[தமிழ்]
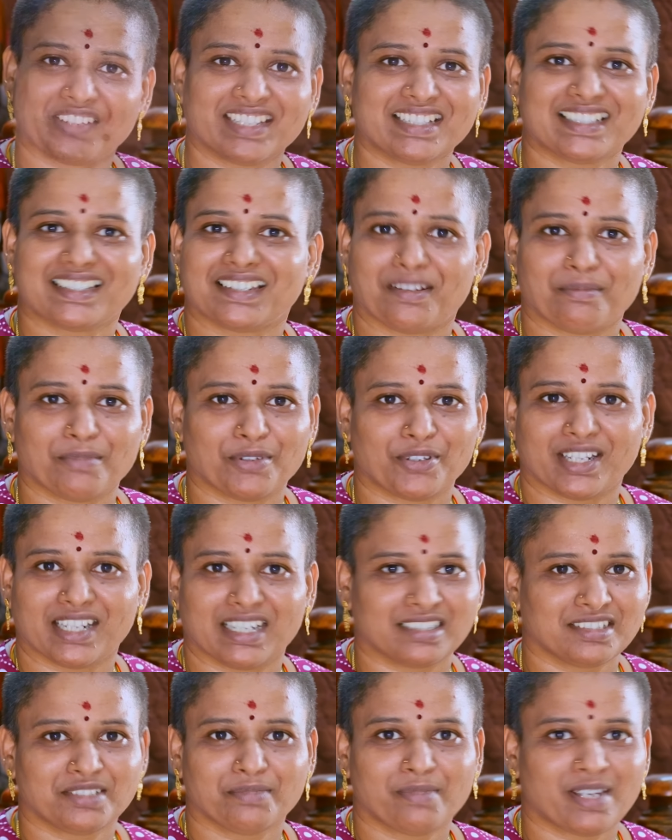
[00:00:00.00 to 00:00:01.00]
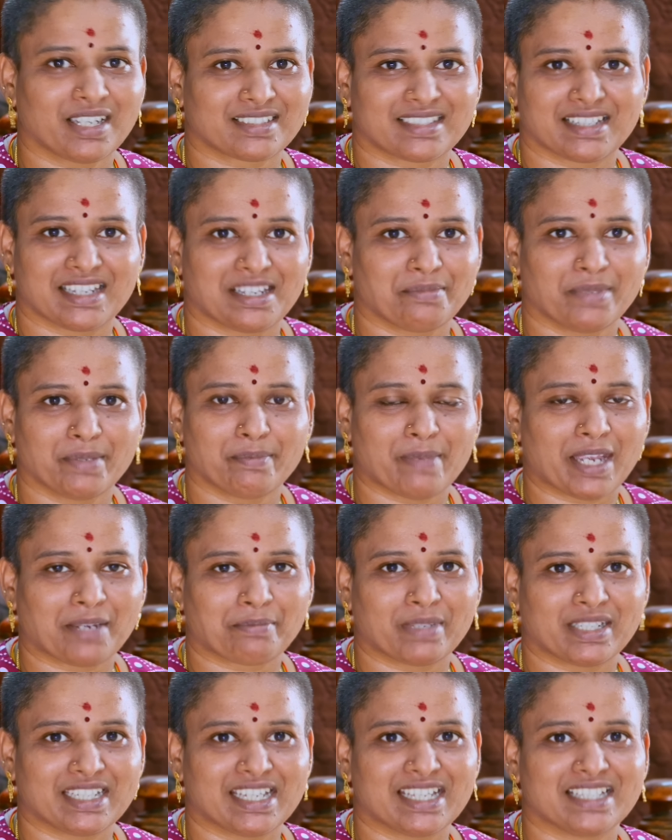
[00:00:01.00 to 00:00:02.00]
ஃப்ரெண்ட்ஸ் நம்மளோட லஞ்ச் பாக்ஸ் எல்லாமே
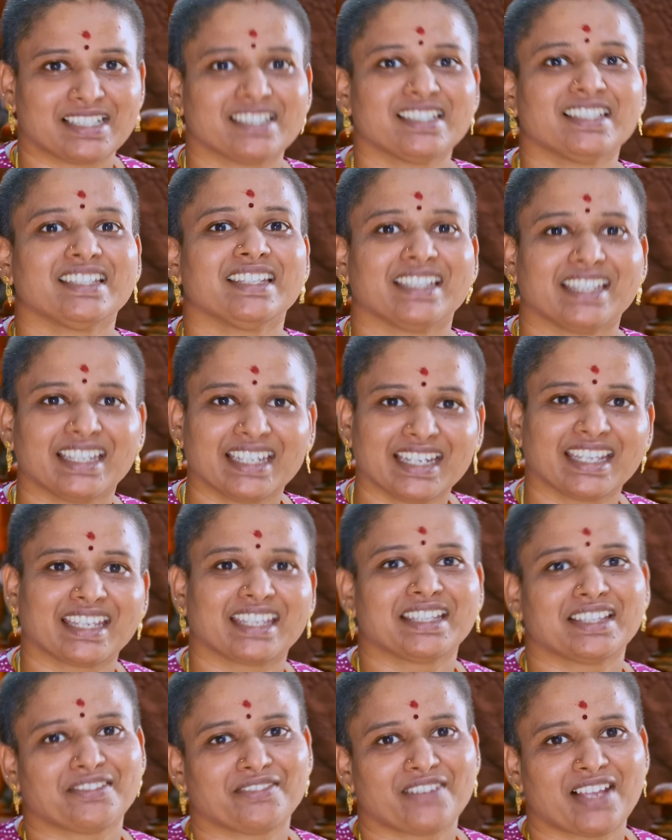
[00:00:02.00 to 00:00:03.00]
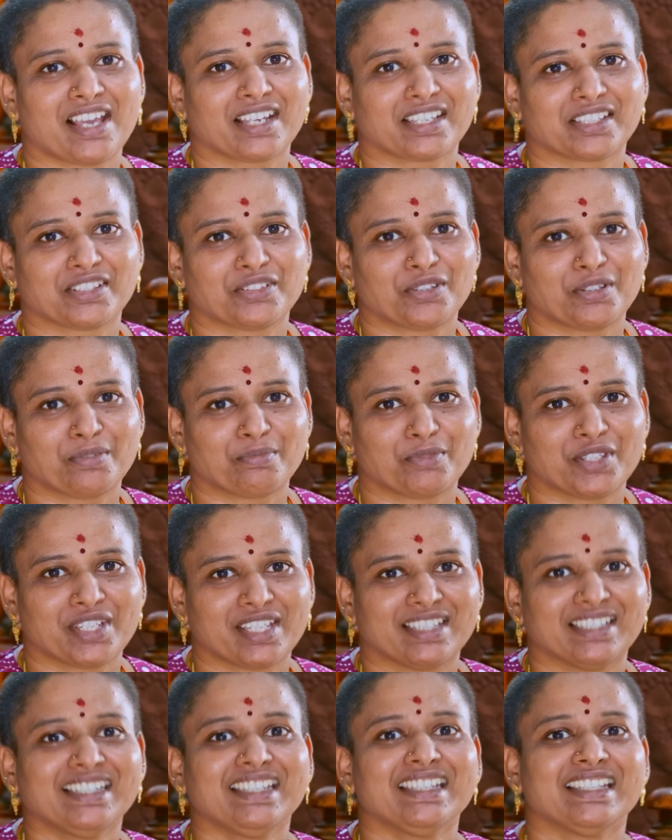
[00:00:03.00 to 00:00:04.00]
பேக் பண்ணியாச்சு இன்றைக்கி இந்த விலாக் இதோட
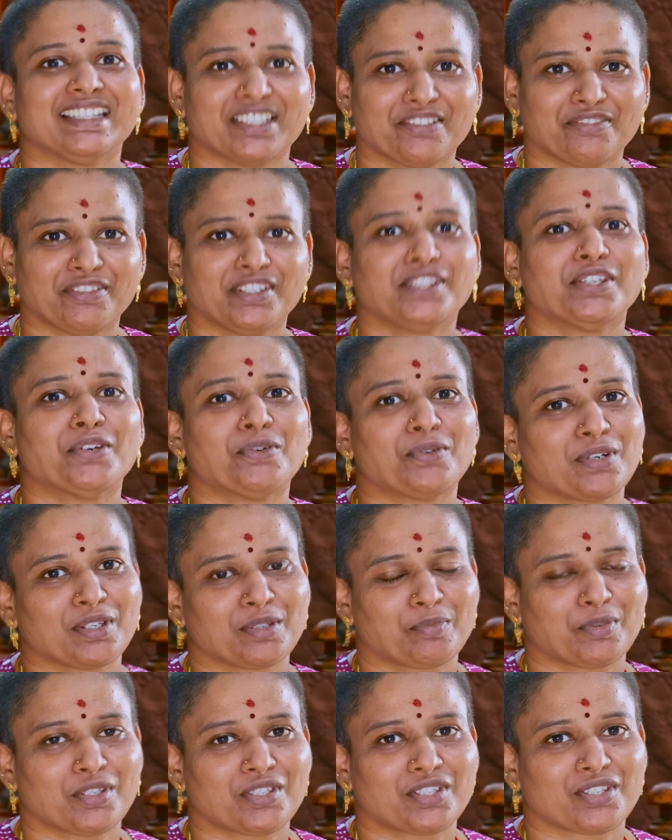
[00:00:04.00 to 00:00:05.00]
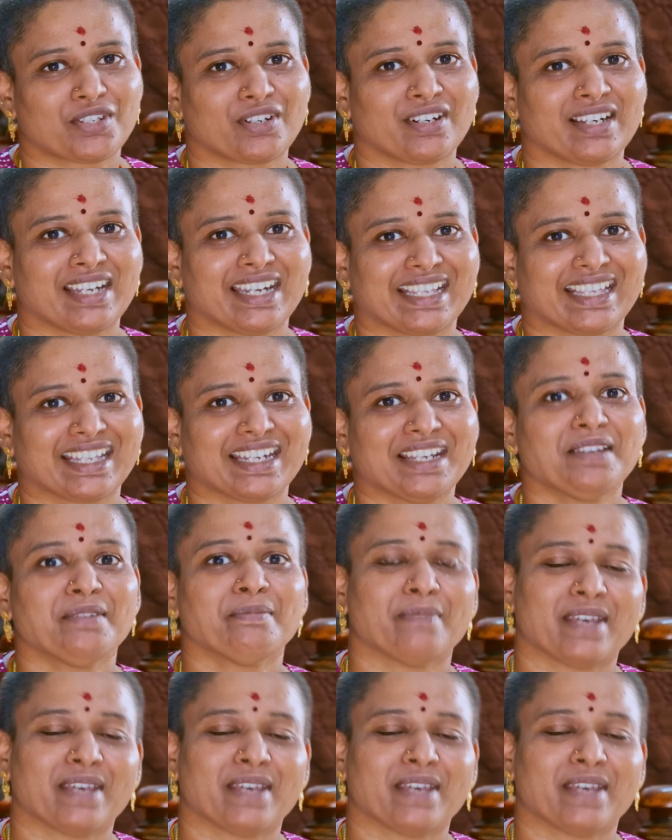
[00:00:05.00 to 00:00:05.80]
முடியுது இந்த வீடியோ உங்களுக்கு பிடிச்சிருக்கும்னு நினைக்கிறேன்